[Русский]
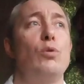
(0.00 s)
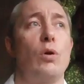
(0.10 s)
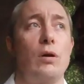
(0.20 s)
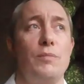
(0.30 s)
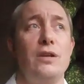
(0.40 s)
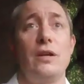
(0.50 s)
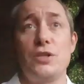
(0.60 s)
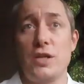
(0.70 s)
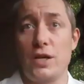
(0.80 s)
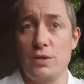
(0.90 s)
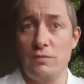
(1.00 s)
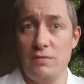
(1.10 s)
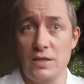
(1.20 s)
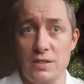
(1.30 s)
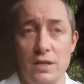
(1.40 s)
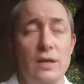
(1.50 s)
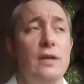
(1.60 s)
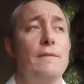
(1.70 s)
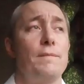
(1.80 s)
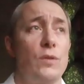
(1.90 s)
легком, на легчайшем весе,
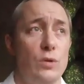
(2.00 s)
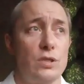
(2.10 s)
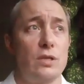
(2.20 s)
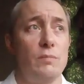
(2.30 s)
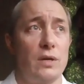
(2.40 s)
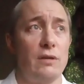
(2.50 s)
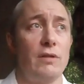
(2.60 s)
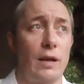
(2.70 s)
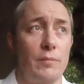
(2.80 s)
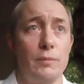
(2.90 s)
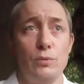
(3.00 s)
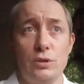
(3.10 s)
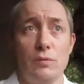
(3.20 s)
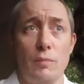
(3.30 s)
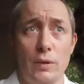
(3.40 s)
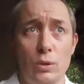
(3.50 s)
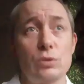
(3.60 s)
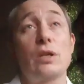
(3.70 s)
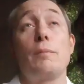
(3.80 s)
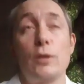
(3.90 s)
ну, если мы говорим, допустим, о
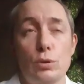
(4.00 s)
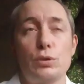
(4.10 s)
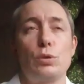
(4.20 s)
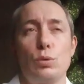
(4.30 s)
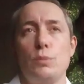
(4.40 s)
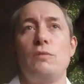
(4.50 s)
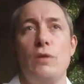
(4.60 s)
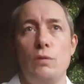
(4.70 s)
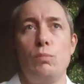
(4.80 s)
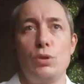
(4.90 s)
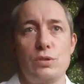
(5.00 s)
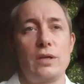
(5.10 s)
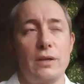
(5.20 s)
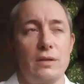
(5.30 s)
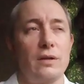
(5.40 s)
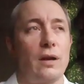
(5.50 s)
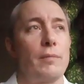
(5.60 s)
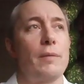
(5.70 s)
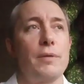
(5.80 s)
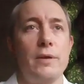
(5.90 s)
подростках, подростки тоже бывают больше 100
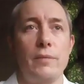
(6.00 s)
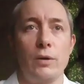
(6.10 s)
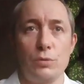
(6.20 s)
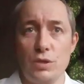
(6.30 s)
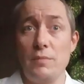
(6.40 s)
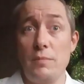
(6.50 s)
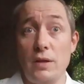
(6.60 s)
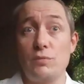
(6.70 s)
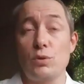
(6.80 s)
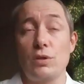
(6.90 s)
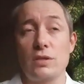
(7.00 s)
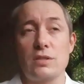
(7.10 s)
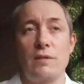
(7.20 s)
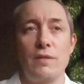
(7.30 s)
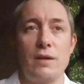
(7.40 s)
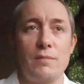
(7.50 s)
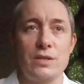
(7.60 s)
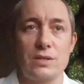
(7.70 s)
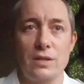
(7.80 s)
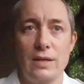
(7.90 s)
килограмм, я понимаю, но тем не менее, все-таки основная
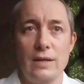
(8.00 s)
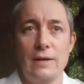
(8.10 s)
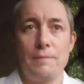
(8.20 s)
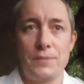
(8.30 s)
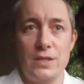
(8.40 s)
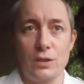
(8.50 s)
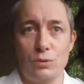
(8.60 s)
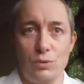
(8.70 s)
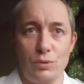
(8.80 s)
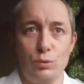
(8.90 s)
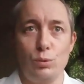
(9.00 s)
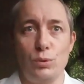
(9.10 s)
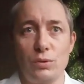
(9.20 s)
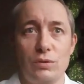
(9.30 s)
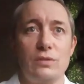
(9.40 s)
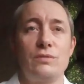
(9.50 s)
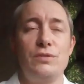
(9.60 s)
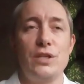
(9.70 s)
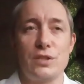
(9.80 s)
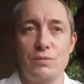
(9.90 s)
масса, те, кто идут
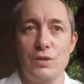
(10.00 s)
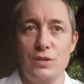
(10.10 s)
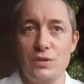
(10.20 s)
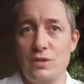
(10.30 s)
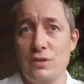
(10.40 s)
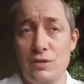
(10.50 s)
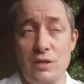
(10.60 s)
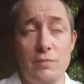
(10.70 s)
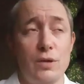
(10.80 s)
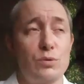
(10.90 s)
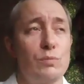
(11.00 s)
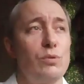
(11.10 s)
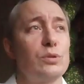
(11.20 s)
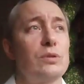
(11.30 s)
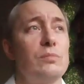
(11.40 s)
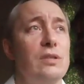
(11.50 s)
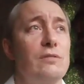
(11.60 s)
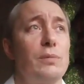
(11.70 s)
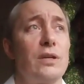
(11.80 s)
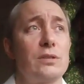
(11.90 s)
в детстве эти занимаются боксом или
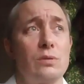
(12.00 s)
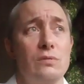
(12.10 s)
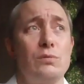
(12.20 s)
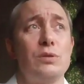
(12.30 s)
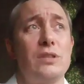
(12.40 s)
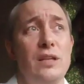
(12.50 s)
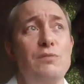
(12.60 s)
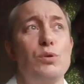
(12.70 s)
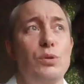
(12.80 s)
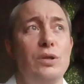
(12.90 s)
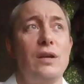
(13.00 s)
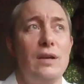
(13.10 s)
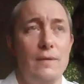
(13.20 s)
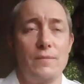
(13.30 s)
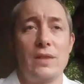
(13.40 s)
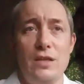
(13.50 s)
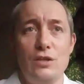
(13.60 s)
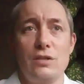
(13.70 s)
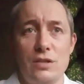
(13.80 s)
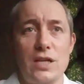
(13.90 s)
в подростковом возрасте, они все-таки
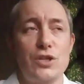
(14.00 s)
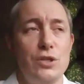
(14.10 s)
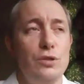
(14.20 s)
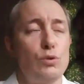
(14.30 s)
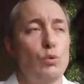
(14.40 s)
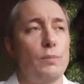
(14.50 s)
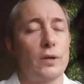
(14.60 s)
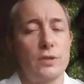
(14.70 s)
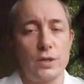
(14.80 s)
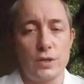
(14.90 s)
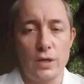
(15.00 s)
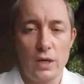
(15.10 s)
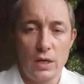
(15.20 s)
не тяжи и не супер тяжи.